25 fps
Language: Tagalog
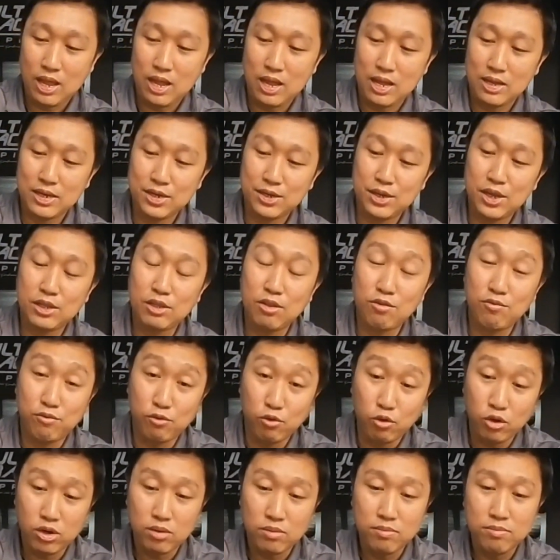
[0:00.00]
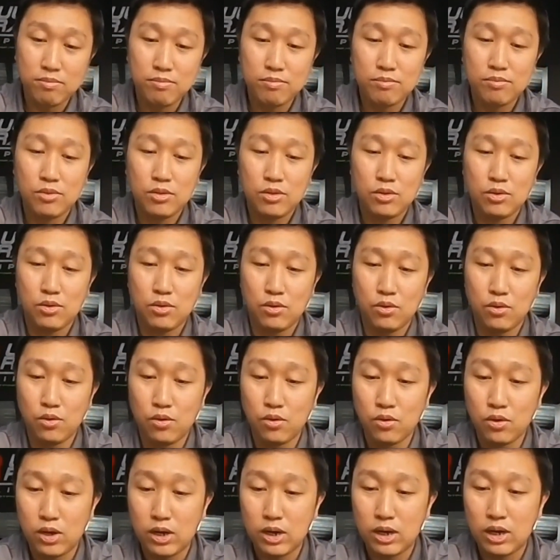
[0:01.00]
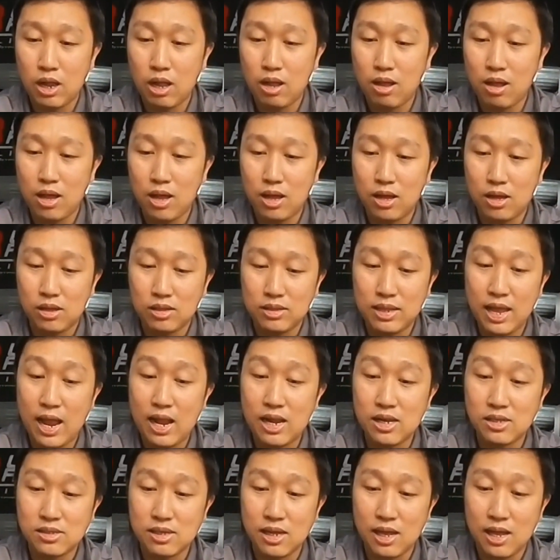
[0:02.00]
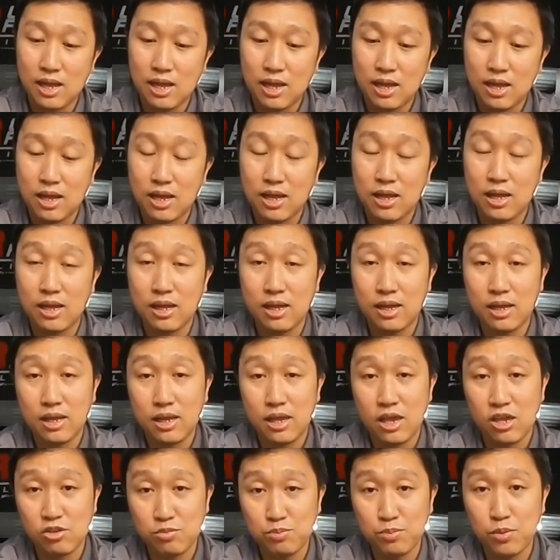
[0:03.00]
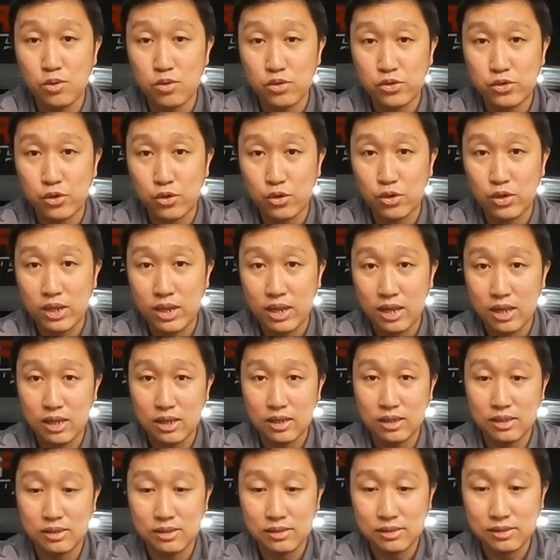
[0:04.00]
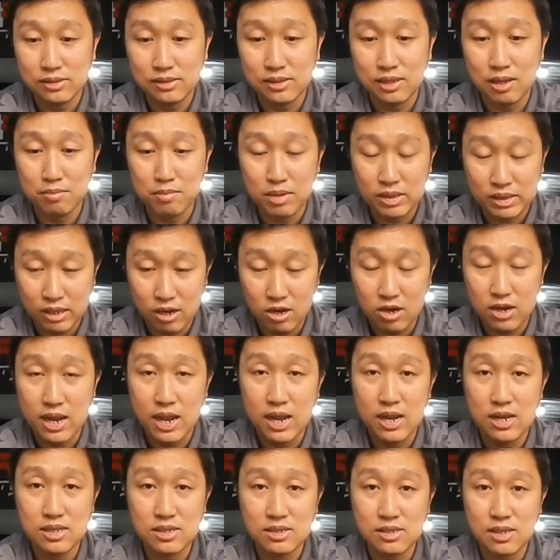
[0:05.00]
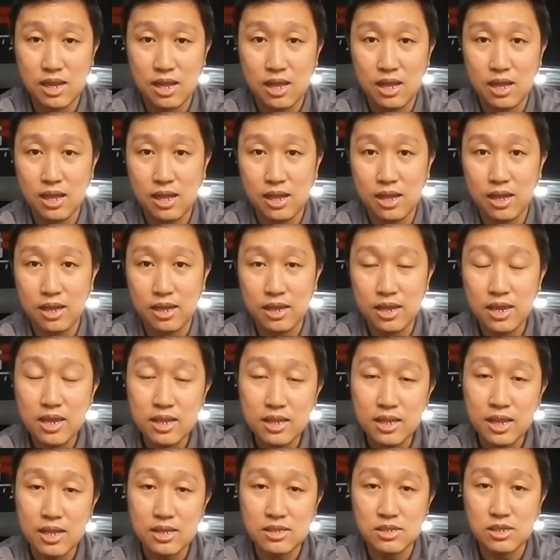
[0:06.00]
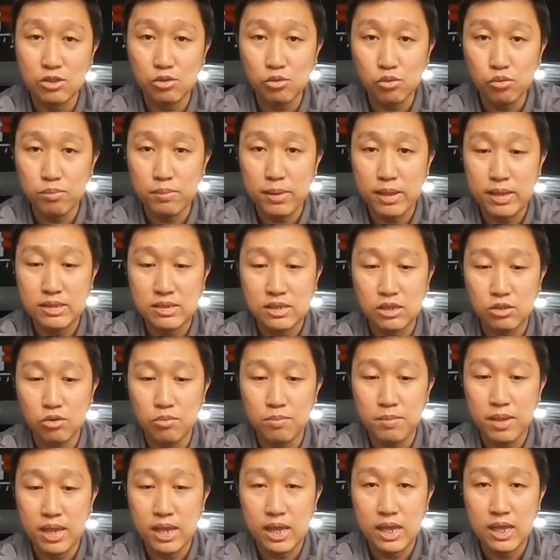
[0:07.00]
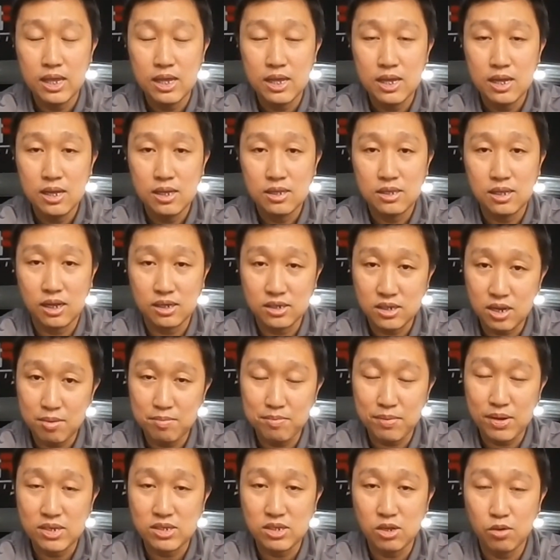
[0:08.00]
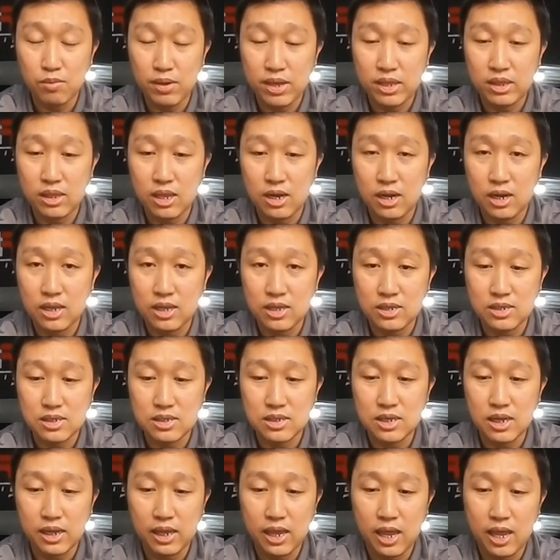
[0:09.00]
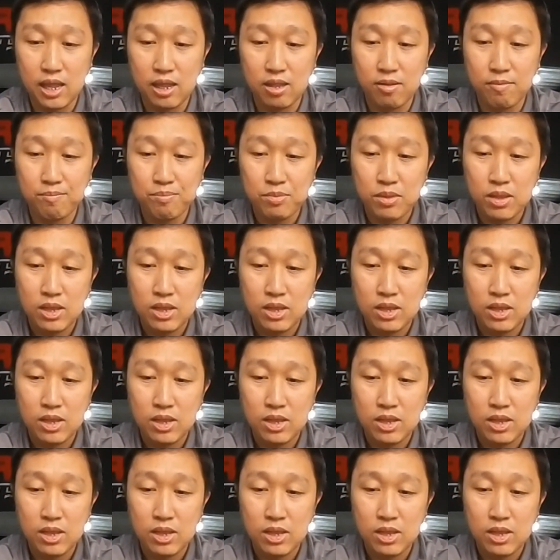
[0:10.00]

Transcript: uh, ah, nade-deform or uh, dahil sa exposure ng ng material sa init, sa tubig, sa dumi, saka syempre sa weight na rin ng sasakyan.